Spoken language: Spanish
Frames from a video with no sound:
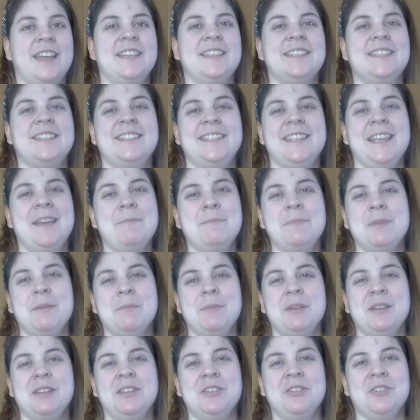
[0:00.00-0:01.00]
Sean
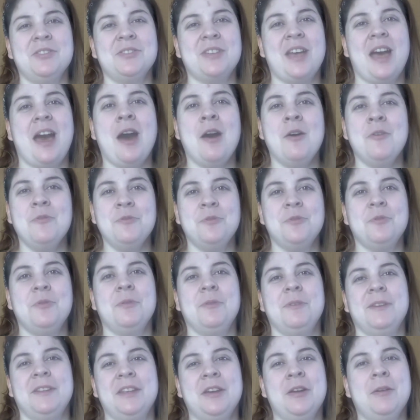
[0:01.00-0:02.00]
bienvenidos a un nuevo
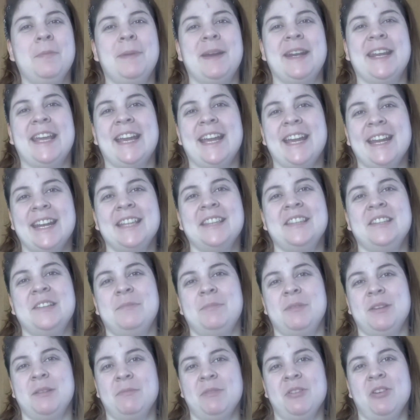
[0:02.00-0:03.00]
video para Grande
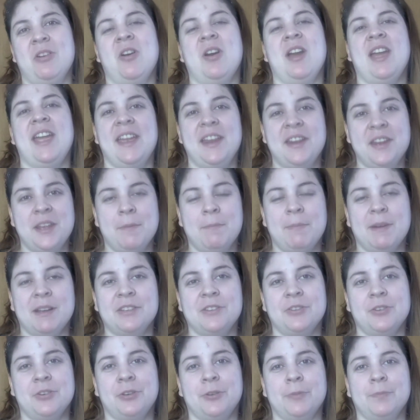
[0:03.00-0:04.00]
Premio en
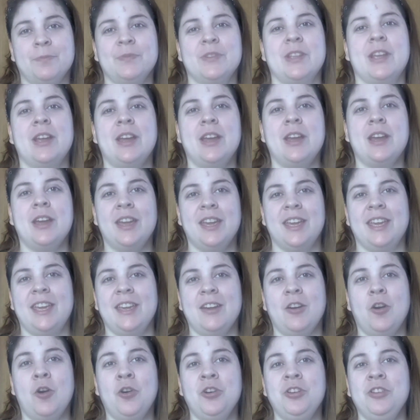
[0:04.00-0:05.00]
Español.
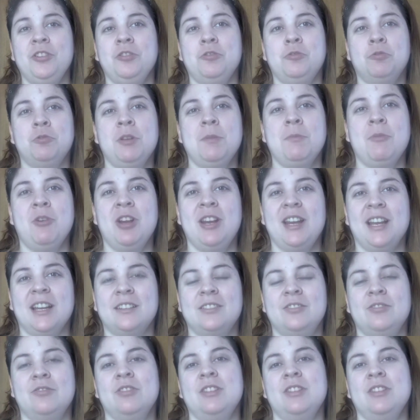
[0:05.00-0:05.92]
Hoy tuvimos la acción del